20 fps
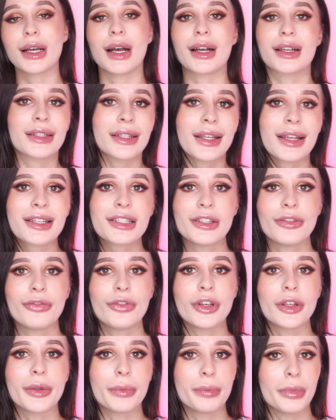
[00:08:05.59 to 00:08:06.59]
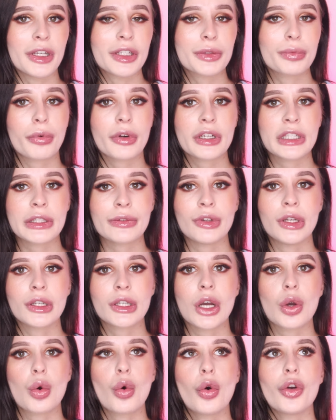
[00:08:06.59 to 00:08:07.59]
как если вы бы использовали
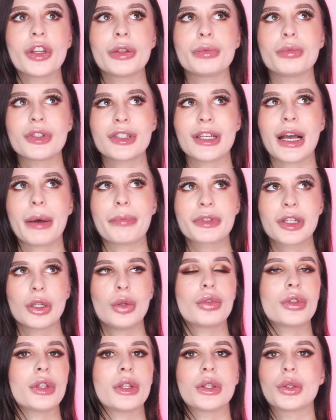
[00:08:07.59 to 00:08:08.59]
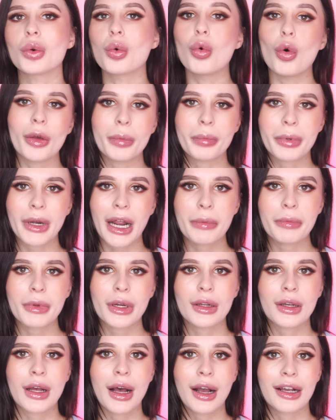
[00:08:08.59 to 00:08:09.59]
какой-нибудь абсолютно другой
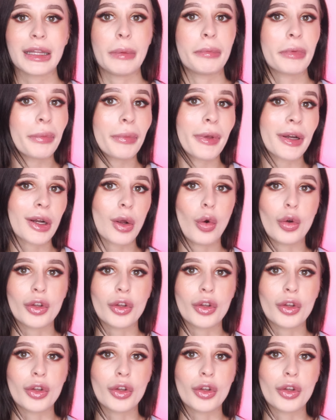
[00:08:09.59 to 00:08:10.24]
праймер, как, например,